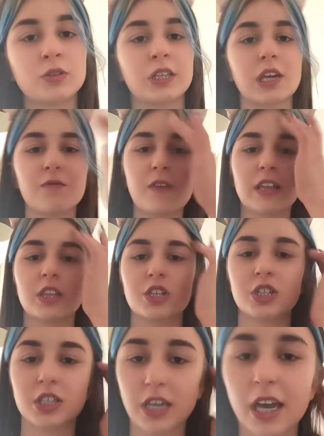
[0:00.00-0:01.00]
mam po prostu taki
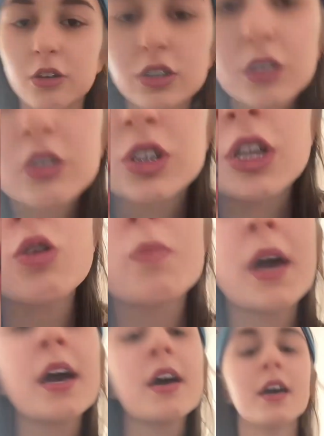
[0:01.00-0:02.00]
fetysz takiego czegoś, że
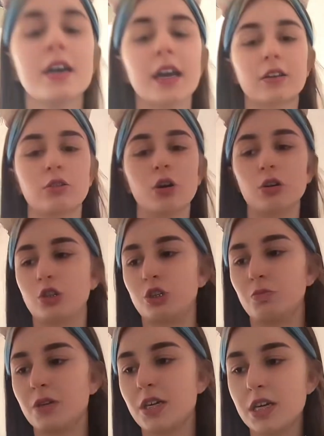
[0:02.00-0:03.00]
lubię, jak
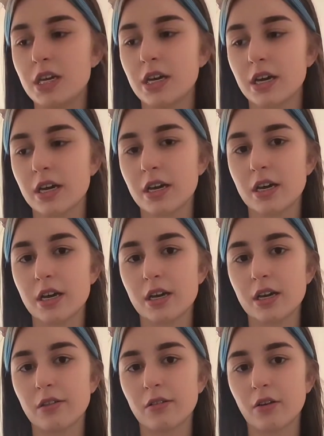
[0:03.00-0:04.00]
ktoś mi, yy,
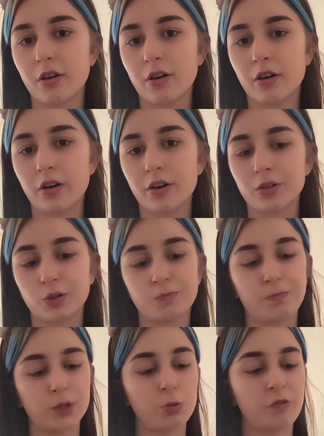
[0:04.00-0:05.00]
no,
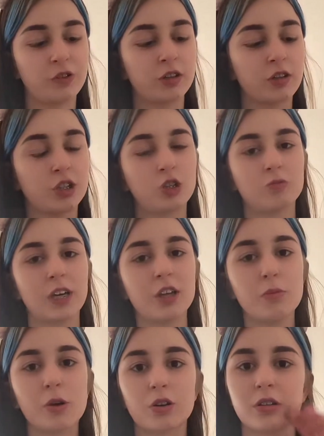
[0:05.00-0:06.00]
spoczymy fizjologicznie
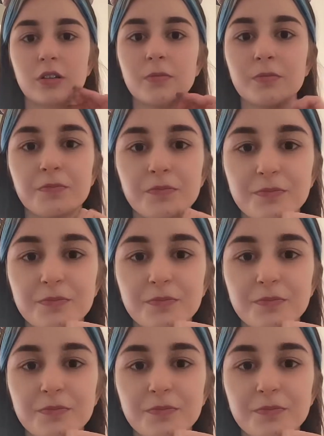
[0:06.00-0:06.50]
daje do mordy.